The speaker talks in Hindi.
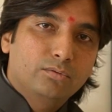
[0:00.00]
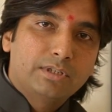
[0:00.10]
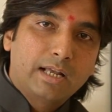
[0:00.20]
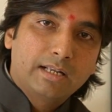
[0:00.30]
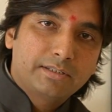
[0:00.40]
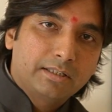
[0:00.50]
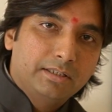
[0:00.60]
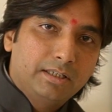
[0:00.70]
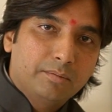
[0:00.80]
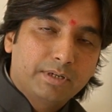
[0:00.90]
वो जाना
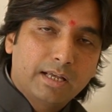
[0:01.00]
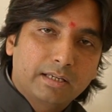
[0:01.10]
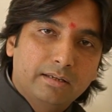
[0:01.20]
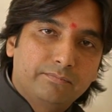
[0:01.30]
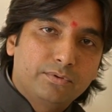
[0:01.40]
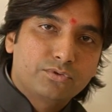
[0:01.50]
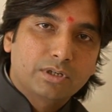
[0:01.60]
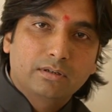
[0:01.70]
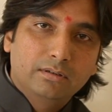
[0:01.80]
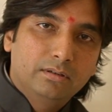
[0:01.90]
चाहती थी अपने आगे
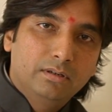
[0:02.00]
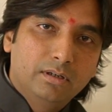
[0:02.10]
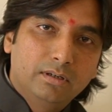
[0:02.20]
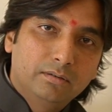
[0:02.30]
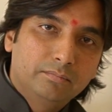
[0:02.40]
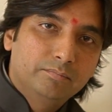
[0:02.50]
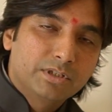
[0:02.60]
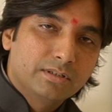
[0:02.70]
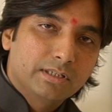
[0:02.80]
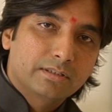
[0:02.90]
फ्यूचर
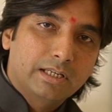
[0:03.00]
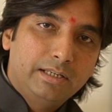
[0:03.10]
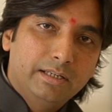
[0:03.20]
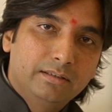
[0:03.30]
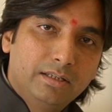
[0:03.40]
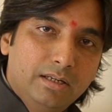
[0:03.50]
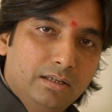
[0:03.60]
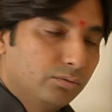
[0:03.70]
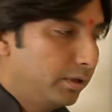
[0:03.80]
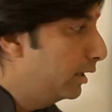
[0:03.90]
बिजनेस के लिए
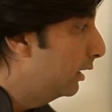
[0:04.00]
तो ये